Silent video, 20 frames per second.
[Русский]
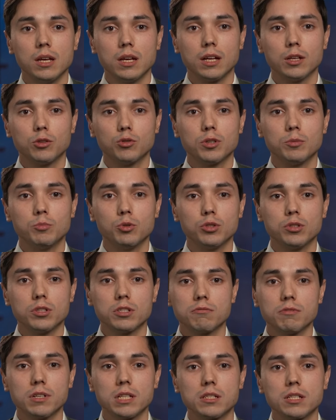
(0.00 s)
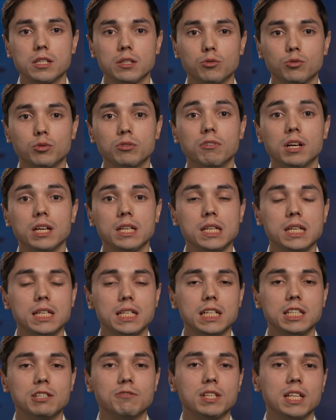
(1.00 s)
который будет называться
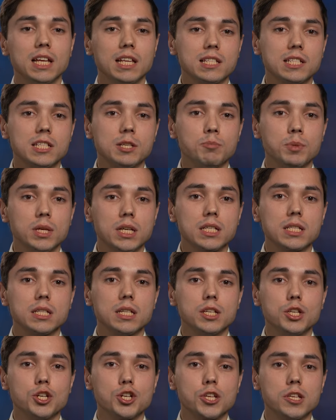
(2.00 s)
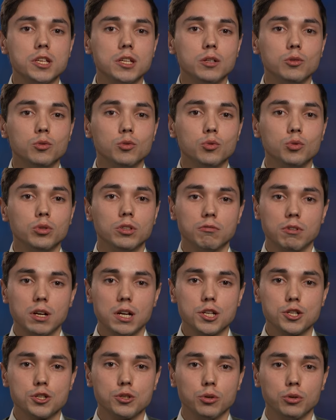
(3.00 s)
«Удвоение 12-перстной кишки у
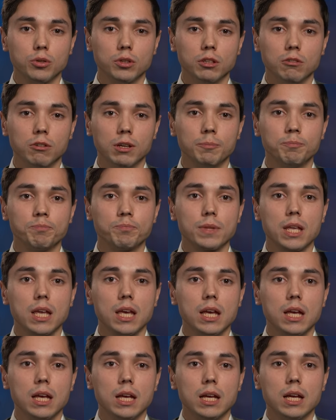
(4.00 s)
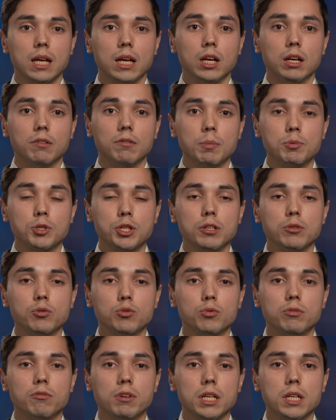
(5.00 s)
новорожденного». Вообще,
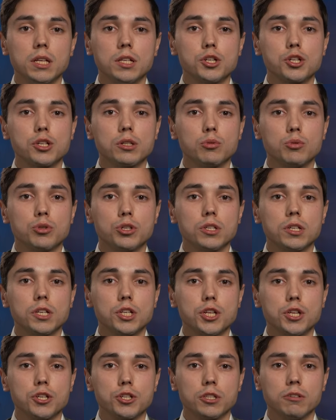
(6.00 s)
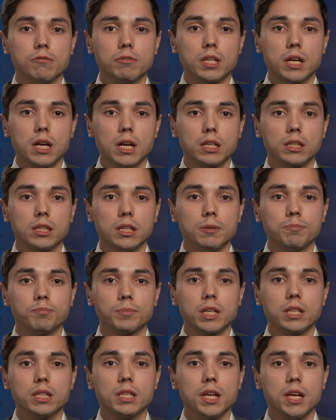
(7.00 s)
удвоение желудочно-кишечного тракта –
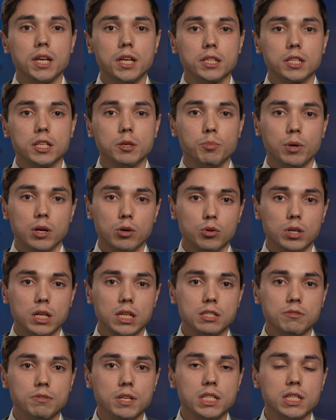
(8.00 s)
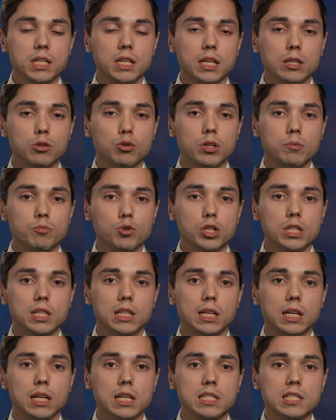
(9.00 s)
это редкий порог развития, который может
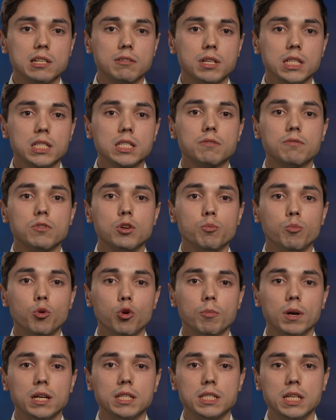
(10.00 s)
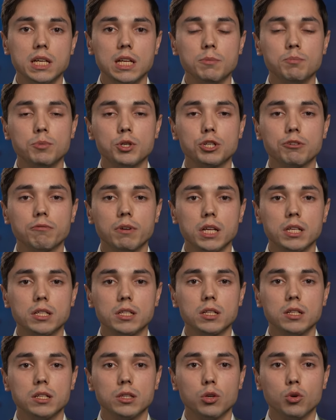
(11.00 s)
локализоваться в любом отделе
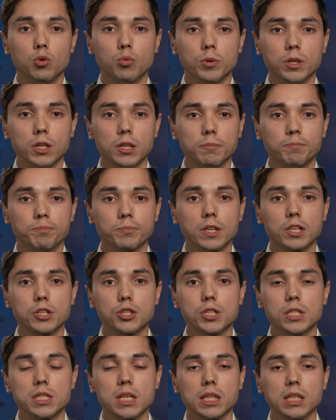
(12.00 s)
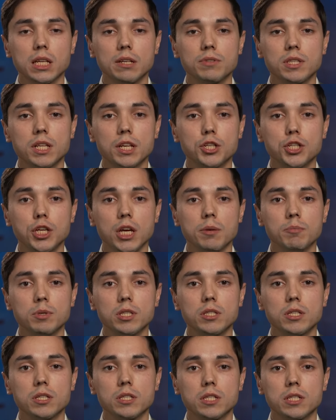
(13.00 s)
пищеварительной трубки. Частота
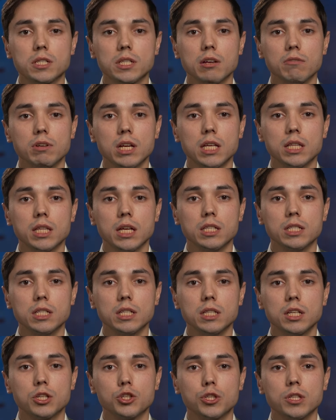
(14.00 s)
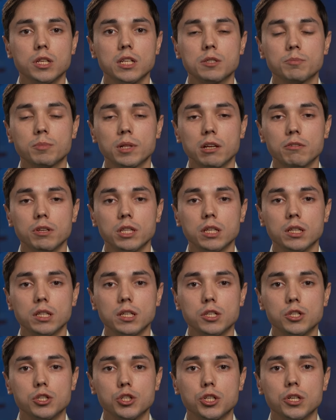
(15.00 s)
встречаемости составляет 1 на 4,5
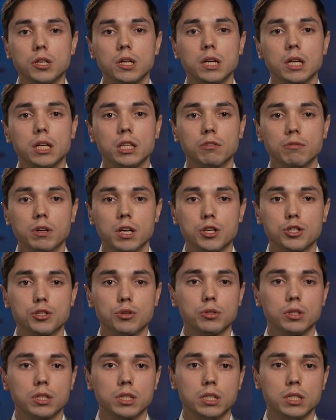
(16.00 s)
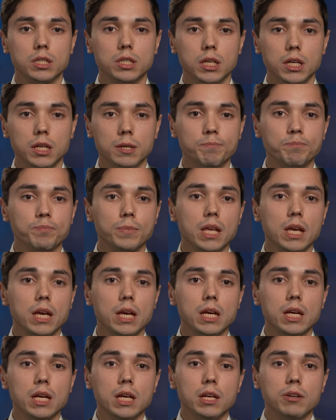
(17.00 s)
тысячи новорожденных детей –
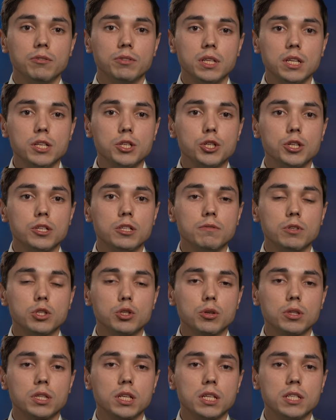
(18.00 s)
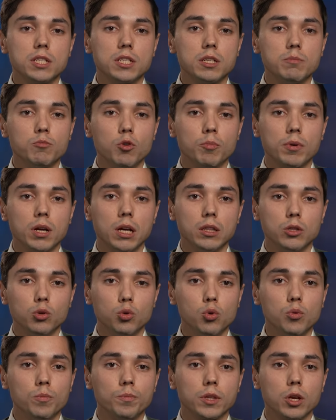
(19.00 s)
1937
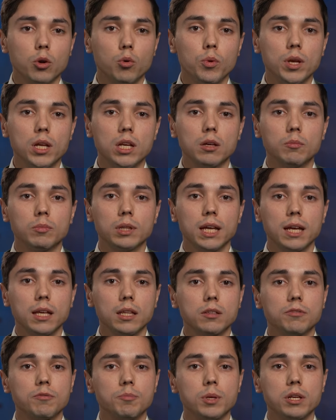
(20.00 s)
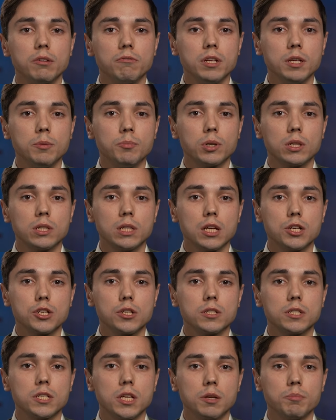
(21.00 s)
году Уильям Летт впервые
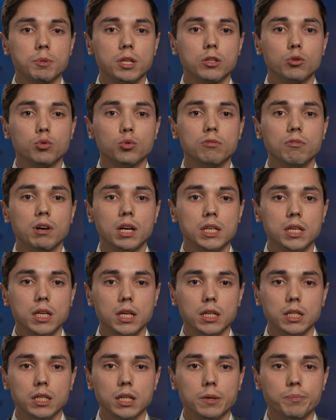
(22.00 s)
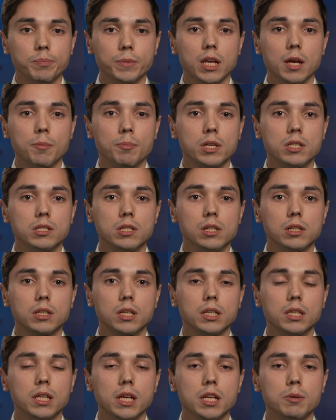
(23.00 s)
предложил термин «удвоение» и определил
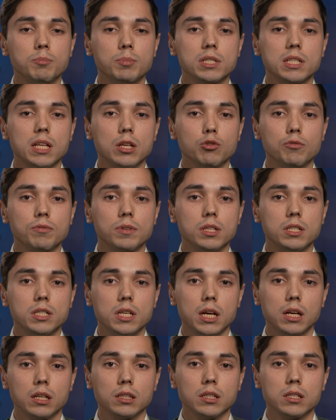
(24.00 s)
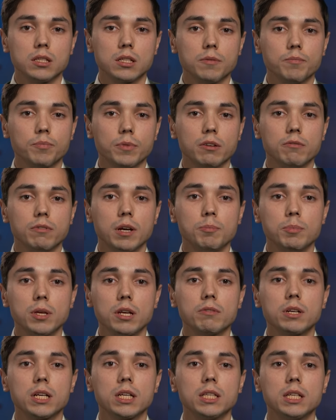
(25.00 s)
критерии постановки диагноза.
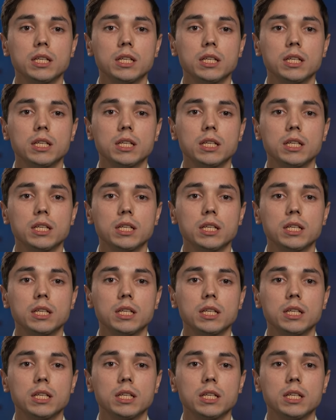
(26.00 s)
Во-первых,